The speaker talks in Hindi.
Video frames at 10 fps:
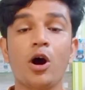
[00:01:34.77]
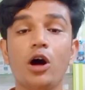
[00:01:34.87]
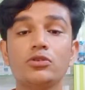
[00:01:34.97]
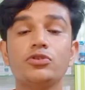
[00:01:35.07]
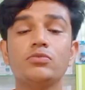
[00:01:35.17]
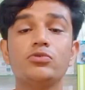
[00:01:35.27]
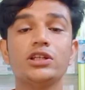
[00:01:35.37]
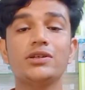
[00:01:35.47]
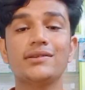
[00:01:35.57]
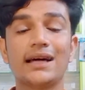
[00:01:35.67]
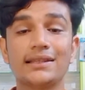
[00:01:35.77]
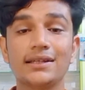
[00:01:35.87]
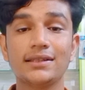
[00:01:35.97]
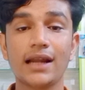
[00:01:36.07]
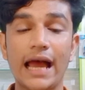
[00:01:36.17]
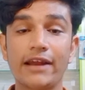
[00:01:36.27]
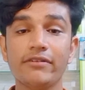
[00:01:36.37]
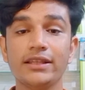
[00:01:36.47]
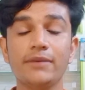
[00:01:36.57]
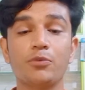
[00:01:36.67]
और दोस्तों मुझे जो ज़्यादातर
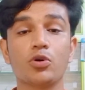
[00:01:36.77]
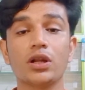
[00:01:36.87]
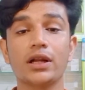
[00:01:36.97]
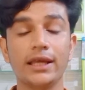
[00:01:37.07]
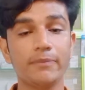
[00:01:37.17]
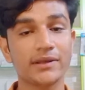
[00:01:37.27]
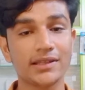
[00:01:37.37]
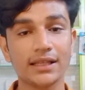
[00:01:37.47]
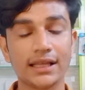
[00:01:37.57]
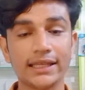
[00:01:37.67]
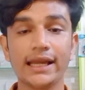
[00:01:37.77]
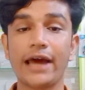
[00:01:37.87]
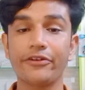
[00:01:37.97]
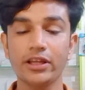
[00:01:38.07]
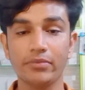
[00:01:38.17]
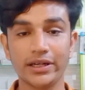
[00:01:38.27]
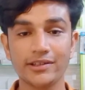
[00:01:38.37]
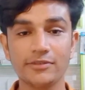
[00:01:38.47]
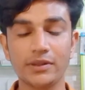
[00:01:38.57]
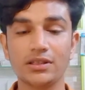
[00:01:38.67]
आयुर्वेदिक प्रोडक्ट ही पसंद आते हैं आयुर्वेदिक मेडिसिन
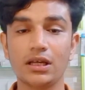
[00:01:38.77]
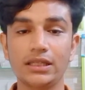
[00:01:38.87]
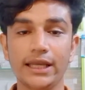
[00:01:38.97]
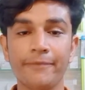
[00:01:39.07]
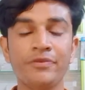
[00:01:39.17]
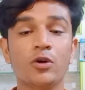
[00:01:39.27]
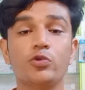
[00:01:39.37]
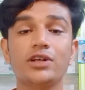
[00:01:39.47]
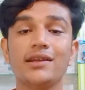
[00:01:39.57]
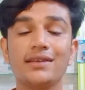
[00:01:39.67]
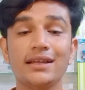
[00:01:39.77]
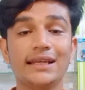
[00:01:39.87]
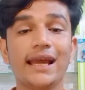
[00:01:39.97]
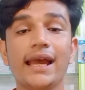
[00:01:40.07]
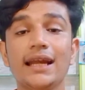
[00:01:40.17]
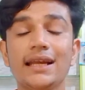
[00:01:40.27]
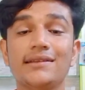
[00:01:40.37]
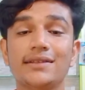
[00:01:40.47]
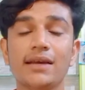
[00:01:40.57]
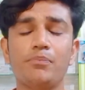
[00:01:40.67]
पसंद आती है उसका रीज़न ये है कि
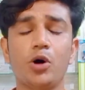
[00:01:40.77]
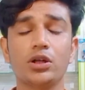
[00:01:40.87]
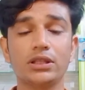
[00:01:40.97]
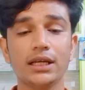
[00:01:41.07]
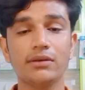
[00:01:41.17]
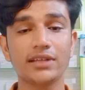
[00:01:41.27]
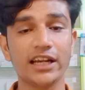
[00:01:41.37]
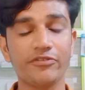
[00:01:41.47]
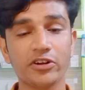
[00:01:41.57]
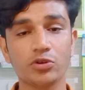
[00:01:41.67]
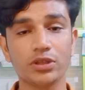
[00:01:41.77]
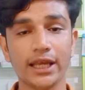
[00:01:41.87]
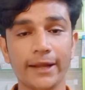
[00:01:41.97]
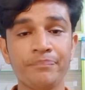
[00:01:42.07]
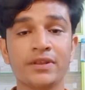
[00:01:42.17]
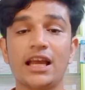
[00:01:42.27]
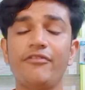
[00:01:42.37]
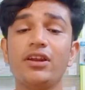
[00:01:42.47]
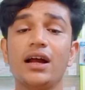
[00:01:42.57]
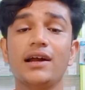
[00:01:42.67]
इसके बहुत ही कम साइड इफेक्ट्स होते हैं या
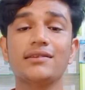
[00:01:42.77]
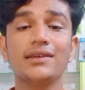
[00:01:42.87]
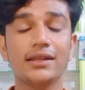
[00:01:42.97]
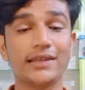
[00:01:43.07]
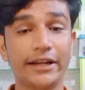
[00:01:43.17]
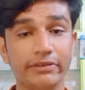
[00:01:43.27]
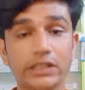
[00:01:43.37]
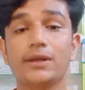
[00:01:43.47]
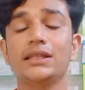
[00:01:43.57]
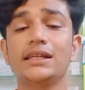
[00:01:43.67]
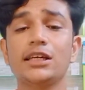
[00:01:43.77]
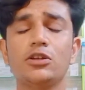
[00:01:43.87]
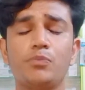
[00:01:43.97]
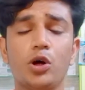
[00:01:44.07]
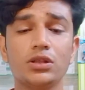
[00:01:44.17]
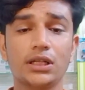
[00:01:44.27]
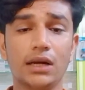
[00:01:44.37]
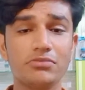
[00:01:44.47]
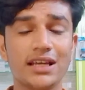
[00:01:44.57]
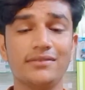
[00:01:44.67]
फिर अगर से साइड इफेक्ट की बात की जाए तो बहुत
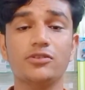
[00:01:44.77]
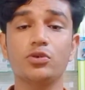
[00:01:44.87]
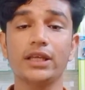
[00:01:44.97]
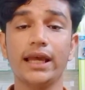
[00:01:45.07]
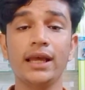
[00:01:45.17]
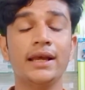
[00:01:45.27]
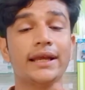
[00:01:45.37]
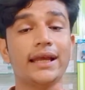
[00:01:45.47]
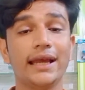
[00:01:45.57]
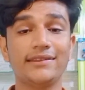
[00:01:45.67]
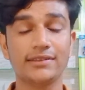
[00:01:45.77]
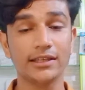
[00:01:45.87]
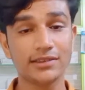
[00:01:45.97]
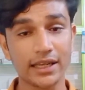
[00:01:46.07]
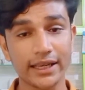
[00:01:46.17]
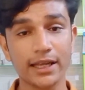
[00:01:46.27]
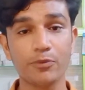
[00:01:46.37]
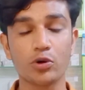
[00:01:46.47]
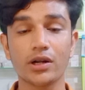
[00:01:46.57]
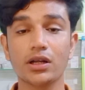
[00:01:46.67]
कम चांसेस होते हैं कि इस किस तरीके के
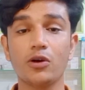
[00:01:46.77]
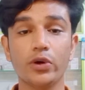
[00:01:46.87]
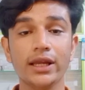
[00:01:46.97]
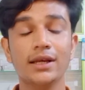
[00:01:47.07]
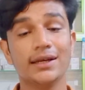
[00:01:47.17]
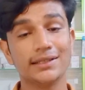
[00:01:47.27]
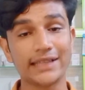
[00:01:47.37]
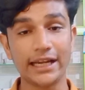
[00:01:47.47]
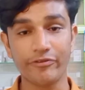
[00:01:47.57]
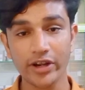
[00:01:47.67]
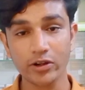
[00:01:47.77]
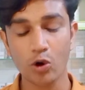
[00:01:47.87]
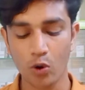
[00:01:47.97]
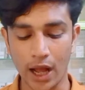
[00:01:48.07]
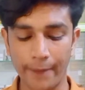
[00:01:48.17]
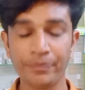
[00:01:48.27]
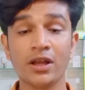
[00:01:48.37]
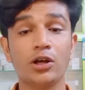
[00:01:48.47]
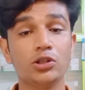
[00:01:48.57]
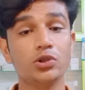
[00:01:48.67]
प्रोडक्ट का कोई साइड इफेक्ट होगा
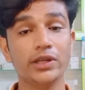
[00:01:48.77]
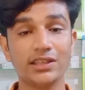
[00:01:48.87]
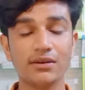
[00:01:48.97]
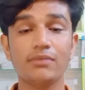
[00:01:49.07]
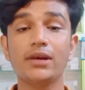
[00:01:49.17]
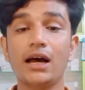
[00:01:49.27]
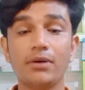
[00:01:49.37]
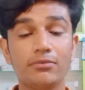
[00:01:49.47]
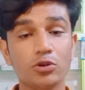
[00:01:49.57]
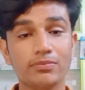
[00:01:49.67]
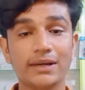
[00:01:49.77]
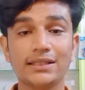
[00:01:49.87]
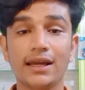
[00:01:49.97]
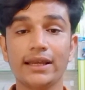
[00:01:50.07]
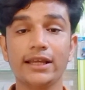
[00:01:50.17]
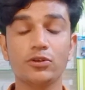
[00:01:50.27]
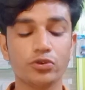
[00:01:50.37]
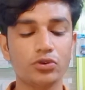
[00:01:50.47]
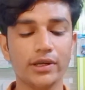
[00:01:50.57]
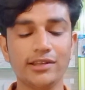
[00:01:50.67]
तो इसके बाद में अब हम लोग बात कर लेंगे
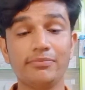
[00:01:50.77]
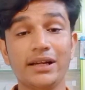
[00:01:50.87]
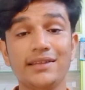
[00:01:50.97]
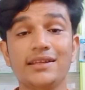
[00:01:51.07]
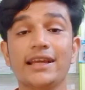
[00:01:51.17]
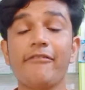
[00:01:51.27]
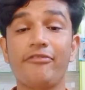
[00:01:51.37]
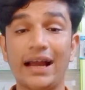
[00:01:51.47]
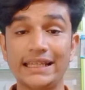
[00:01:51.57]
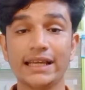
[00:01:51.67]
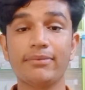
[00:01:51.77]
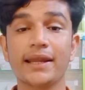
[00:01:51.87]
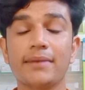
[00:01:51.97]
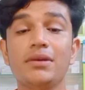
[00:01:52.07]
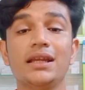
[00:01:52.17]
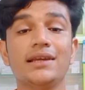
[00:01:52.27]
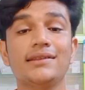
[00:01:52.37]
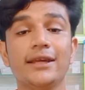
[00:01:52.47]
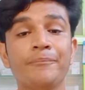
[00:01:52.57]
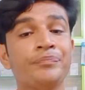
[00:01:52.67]
दोस्तों इस मेडिसिन के फायदे के बारे में यानी कि
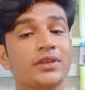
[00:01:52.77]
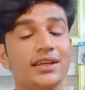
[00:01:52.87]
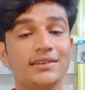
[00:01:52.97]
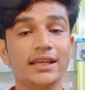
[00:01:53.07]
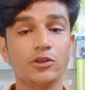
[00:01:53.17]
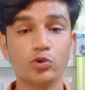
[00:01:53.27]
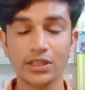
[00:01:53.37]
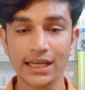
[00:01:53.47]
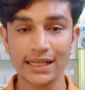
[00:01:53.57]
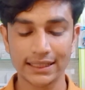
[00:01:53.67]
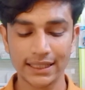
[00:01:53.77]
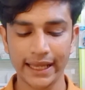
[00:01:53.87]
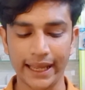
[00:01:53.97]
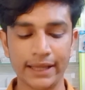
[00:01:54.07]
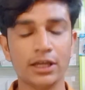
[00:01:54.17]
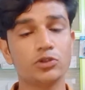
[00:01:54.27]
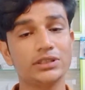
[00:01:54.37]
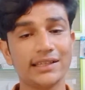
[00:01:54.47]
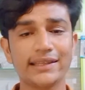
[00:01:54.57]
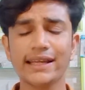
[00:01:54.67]
इसे किस लिए यूज किया जाता है तो
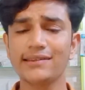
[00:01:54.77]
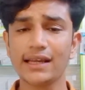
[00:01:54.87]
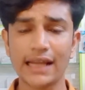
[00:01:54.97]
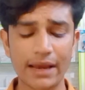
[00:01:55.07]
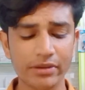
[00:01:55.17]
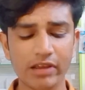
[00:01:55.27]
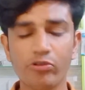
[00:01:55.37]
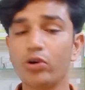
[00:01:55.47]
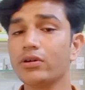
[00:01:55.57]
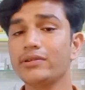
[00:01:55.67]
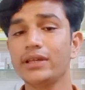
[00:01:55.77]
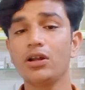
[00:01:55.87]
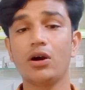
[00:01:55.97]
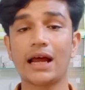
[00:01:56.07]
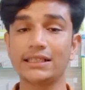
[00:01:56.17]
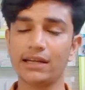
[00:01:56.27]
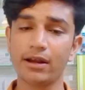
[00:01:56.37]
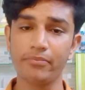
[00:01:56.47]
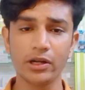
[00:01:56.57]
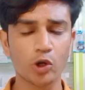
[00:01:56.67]
जैसा कि इसका नाम है वॉटोसिन और आज का हमारा
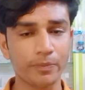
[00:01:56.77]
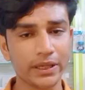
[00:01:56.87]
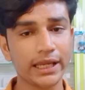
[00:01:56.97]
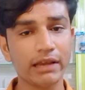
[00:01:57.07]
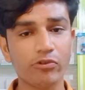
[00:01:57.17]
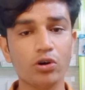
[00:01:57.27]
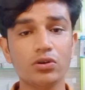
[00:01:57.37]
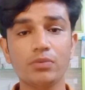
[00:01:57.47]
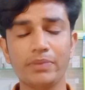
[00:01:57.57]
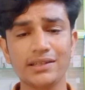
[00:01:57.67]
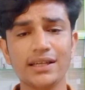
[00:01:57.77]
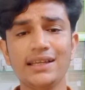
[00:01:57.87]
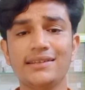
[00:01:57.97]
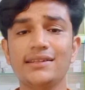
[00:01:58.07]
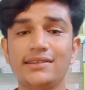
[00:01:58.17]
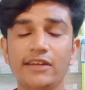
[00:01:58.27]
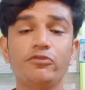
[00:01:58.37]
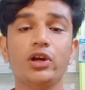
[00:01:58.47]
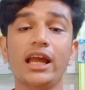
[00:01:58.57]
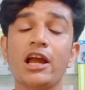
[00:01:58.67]
मेन टॉपिक ही है वॉट तो बेसिकली इसे सिर्फ जो
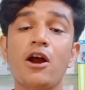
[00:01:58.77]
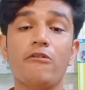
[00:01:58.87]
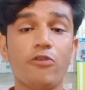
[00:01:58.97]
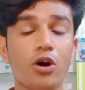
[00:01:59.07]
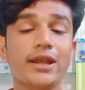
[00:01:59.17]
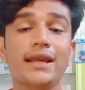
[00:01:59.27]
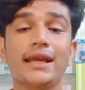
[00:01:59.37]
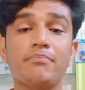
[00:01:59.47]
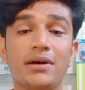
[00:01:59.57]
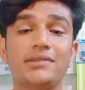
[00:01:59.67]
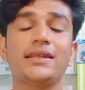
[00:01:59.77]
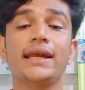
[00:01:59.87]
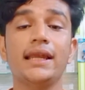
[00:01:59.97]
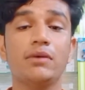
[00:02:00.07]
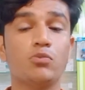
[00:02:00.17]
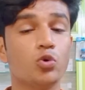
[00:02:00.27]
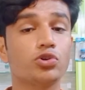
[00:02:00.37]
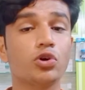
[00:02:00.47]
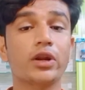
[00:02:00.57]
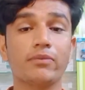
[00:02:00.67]
है वॉट यानी कि मस्से के लिए मूस
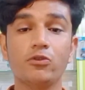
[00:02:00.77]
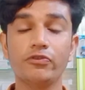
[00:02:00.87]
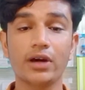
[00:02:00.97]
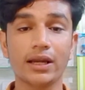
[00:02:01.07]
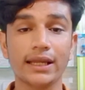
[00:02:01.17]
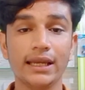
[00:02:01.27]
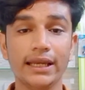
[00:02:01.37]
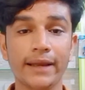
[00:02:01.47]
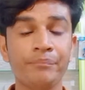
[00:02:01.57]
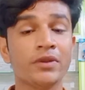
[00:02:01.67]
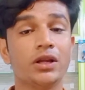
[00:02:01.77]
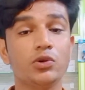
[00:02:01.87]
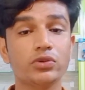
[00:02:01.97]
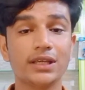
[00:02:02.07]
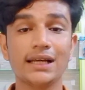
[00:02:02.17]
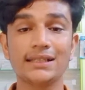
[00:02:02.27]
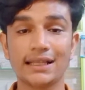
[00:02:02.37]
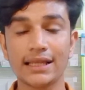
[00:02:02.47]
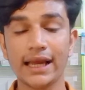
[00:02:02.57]
को रिमूव करने के लिए यूज किया जाता